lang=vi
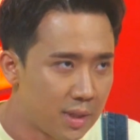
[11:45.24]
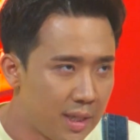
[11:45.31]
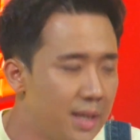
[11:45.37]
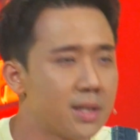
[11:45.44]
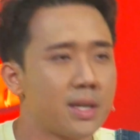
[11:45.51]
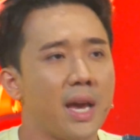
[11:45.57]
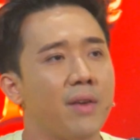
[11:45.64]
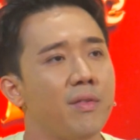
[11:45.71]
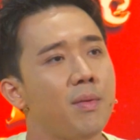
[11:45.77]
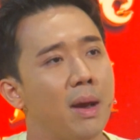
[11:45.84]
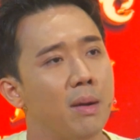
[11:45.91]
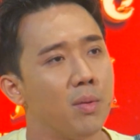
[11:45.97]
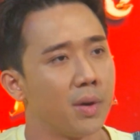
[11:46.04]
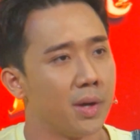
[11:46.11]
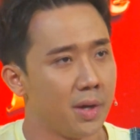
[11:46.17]
chia sẻ với
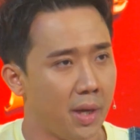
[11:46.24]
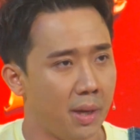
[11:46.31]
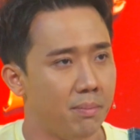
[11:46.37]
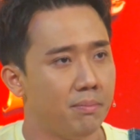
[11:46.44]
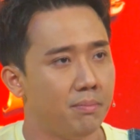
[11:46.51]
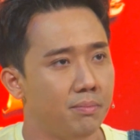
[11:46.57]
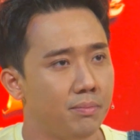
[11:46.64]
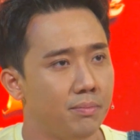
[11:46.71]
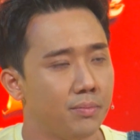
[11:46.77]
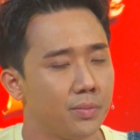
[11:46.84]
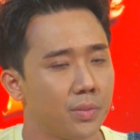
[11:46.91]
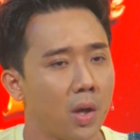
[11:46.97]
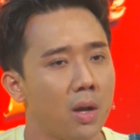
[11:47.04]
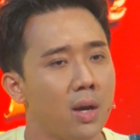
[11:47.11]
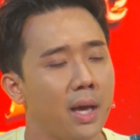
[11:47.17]
bạn một kinh nghiệm
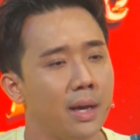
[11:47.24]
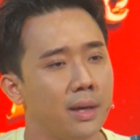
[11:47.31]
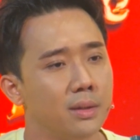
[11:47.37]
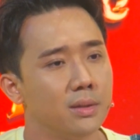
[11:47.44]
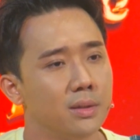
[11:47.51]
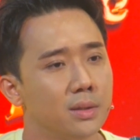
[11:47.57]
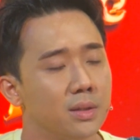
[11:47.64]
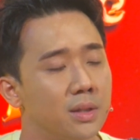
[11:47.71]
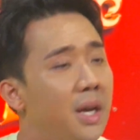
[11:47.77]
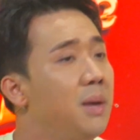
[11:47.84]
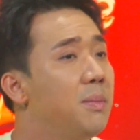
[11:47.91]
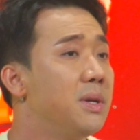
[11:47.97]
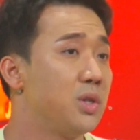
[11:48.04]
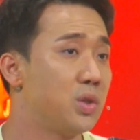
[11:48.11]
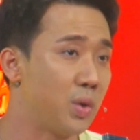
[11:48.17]
đó là
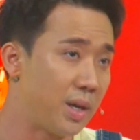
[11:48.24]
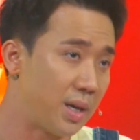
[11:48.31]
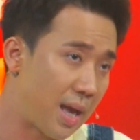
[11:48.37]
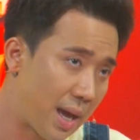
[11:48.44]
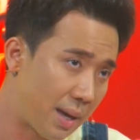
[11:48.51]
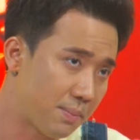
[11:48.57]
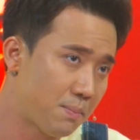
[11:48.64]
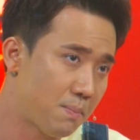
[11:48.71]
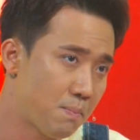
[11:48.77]
khi mình truyền đạt